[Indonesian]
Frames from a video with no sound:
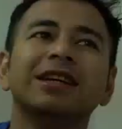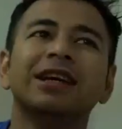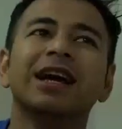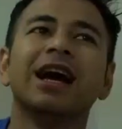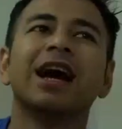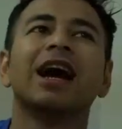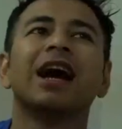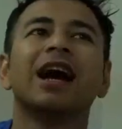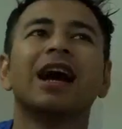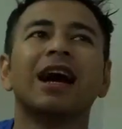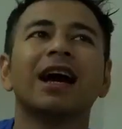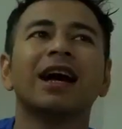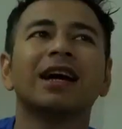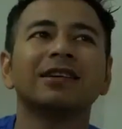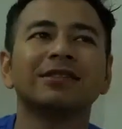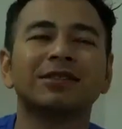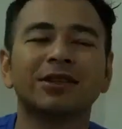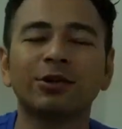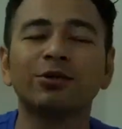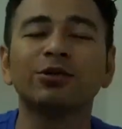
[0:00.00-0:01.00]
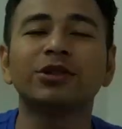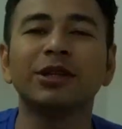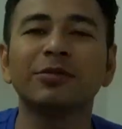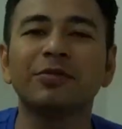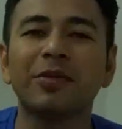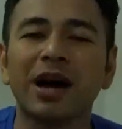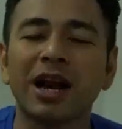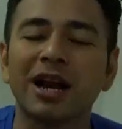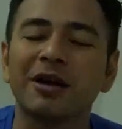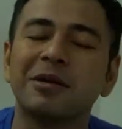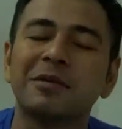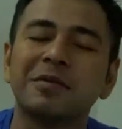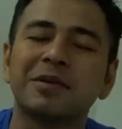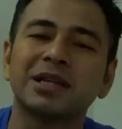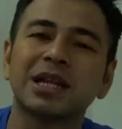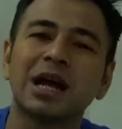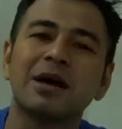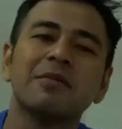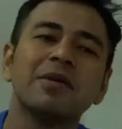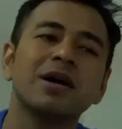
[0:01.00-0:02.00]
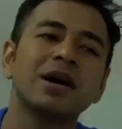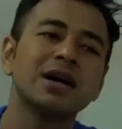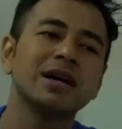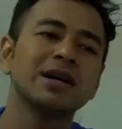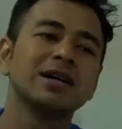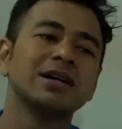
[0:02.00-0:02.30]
ya seru sih pengalaman pertama